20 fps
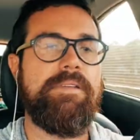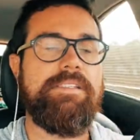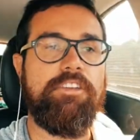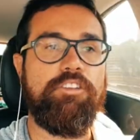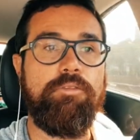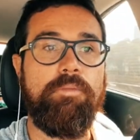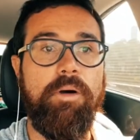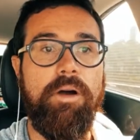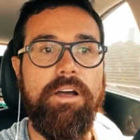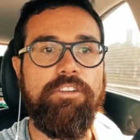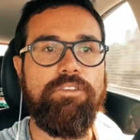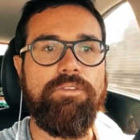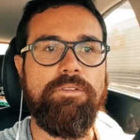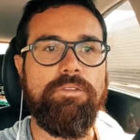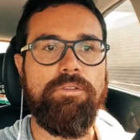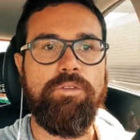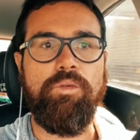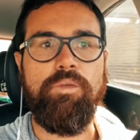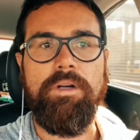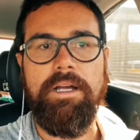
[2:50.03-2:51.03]
essas porras
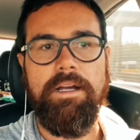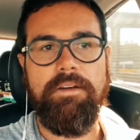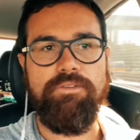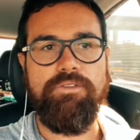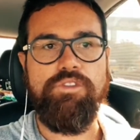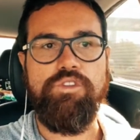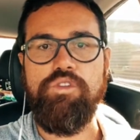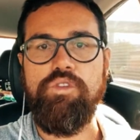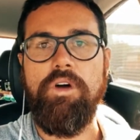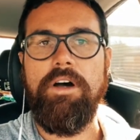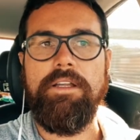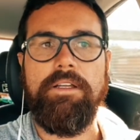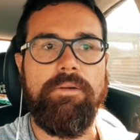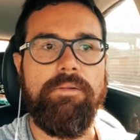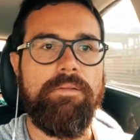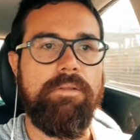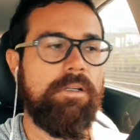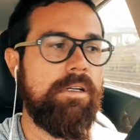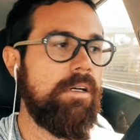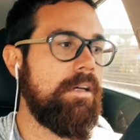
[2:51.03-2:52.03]
nunca funcionam.
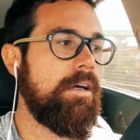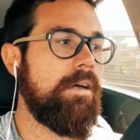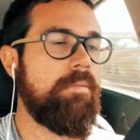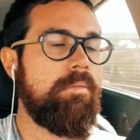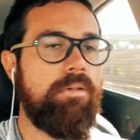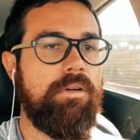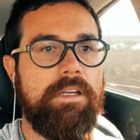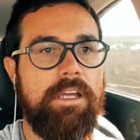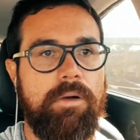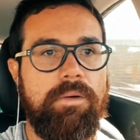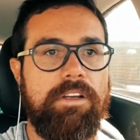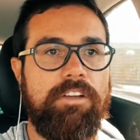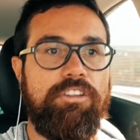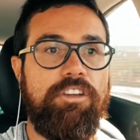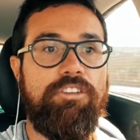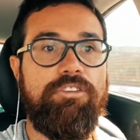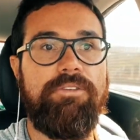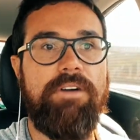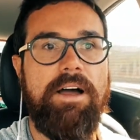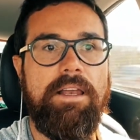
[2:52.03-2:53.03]
Porque quando a
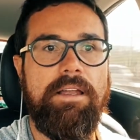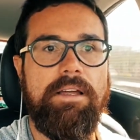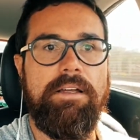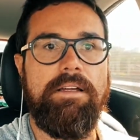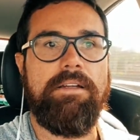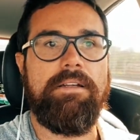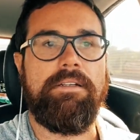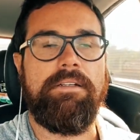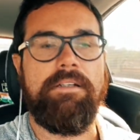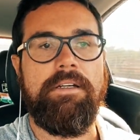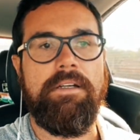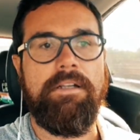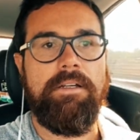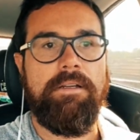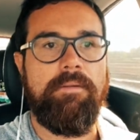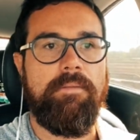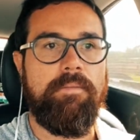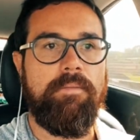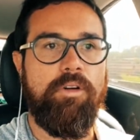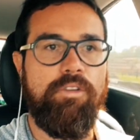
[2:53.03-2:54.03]
gente fala
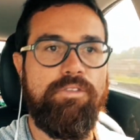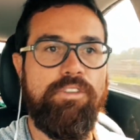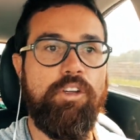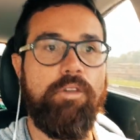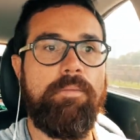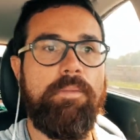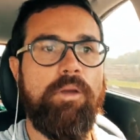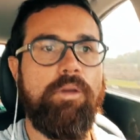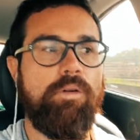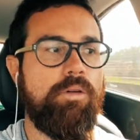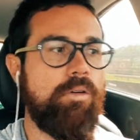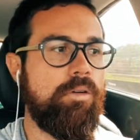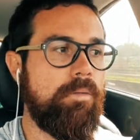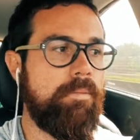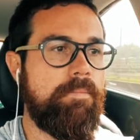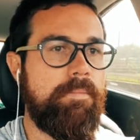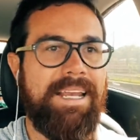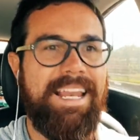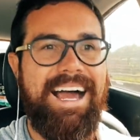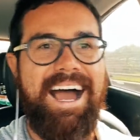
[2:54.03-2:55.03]
movido pelo,
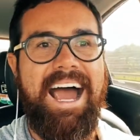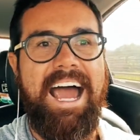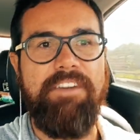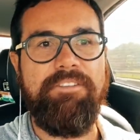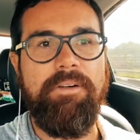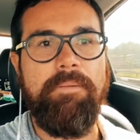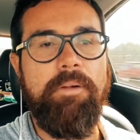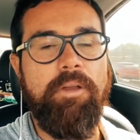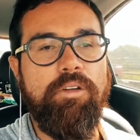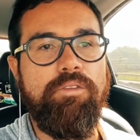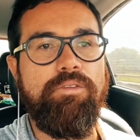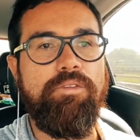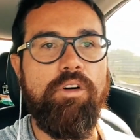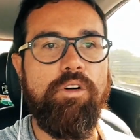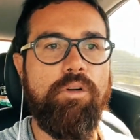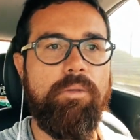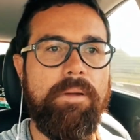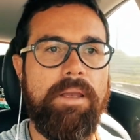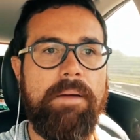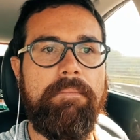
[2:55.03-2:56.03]
pela raiva, pelo
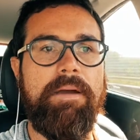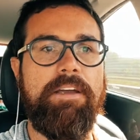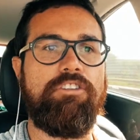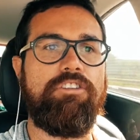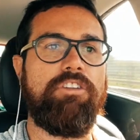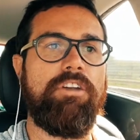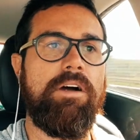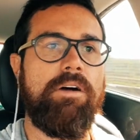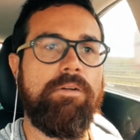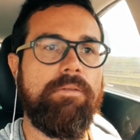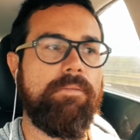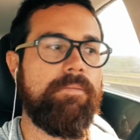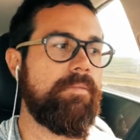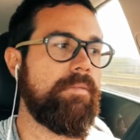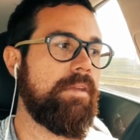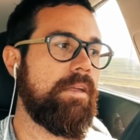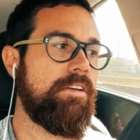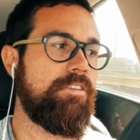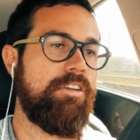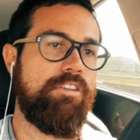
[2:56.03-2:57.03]
fogo, pela paixão,
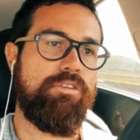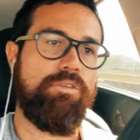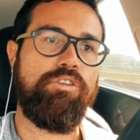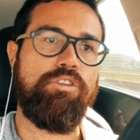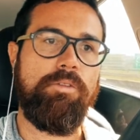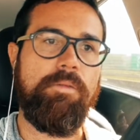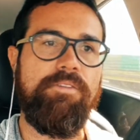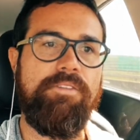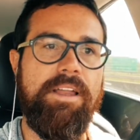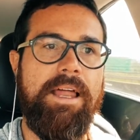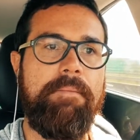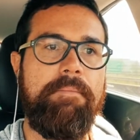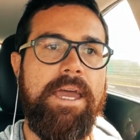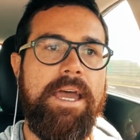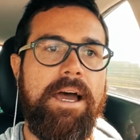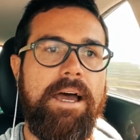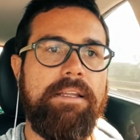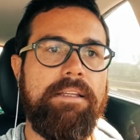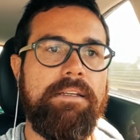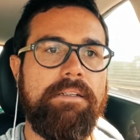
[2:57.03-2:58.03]
eles costuma falar
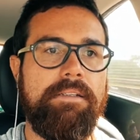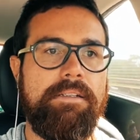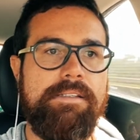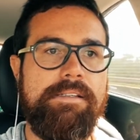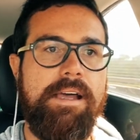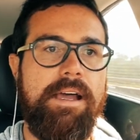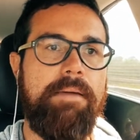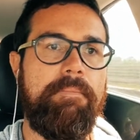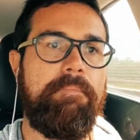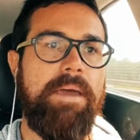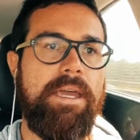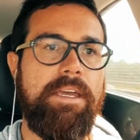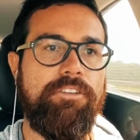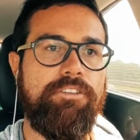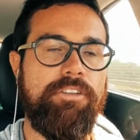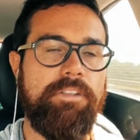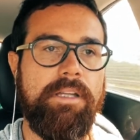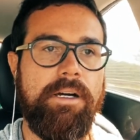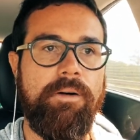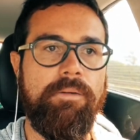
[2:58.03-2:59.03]
merda e se
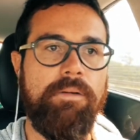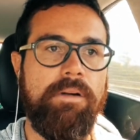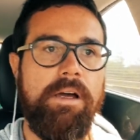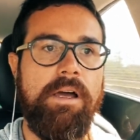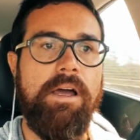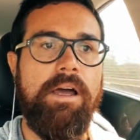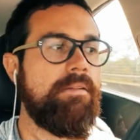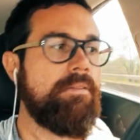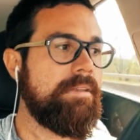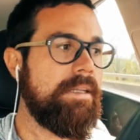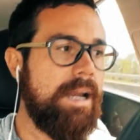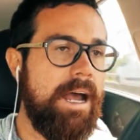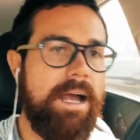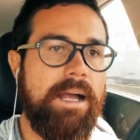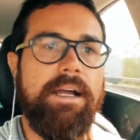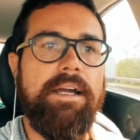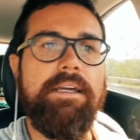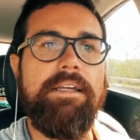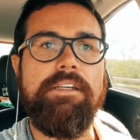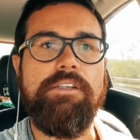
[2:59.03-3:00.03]
arrepende. Então,
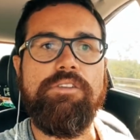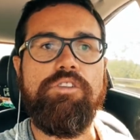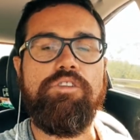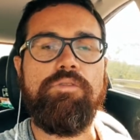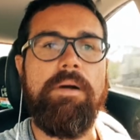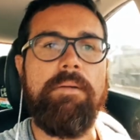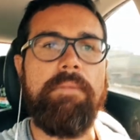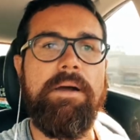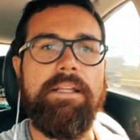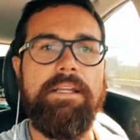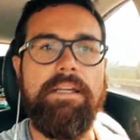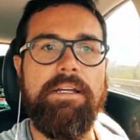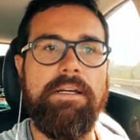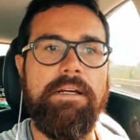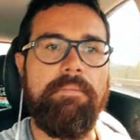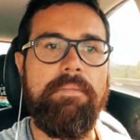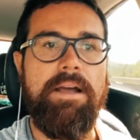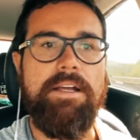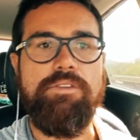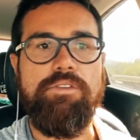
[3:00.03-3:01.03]
traga isso de uma
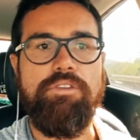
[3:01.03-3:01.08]
maneira mais